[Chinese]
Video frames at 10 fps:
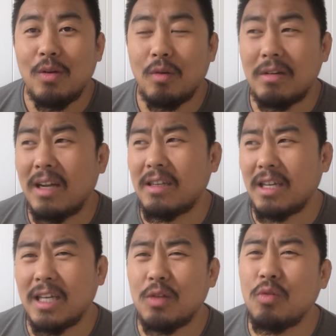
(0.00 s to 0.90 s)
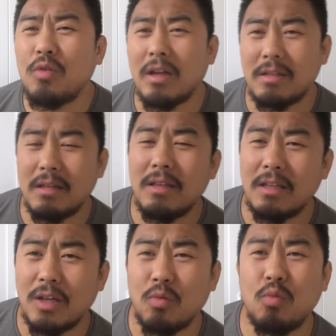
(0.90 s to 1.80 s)
我说那你这一个多月真的
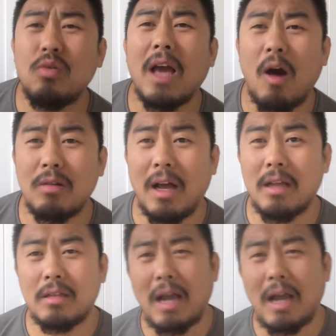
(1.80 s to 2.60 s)
挺无聊的。